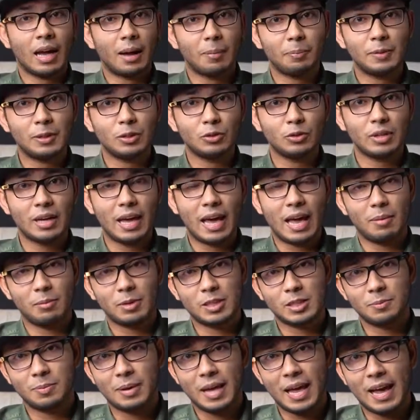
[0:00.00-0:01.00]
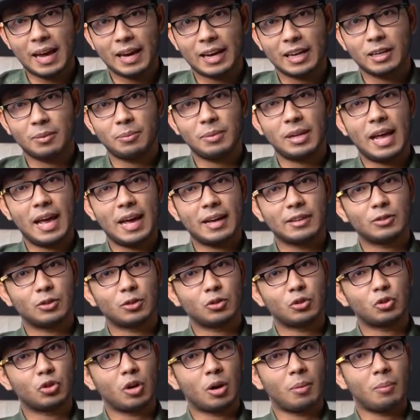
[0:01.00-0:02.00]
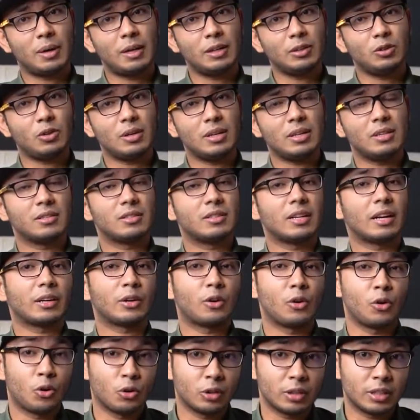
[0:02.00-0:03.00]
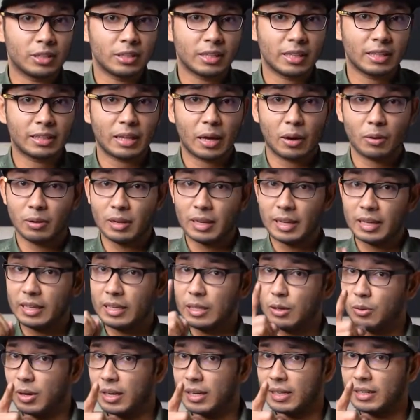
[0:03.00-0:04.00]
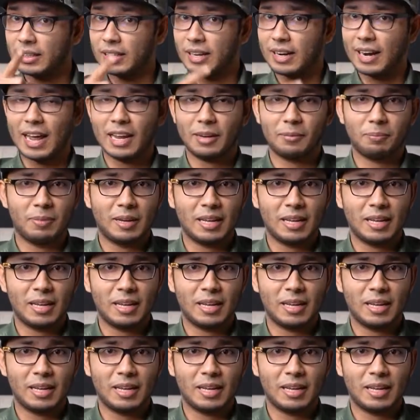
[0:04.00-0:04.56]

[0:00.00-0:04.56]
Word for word: আপনি যদি এমএসবি একাডেমির একজন সম্মানিত ইনস্ট্রাক্টর হতে চান তাহলে ইউ আর ইন দ্য রাইট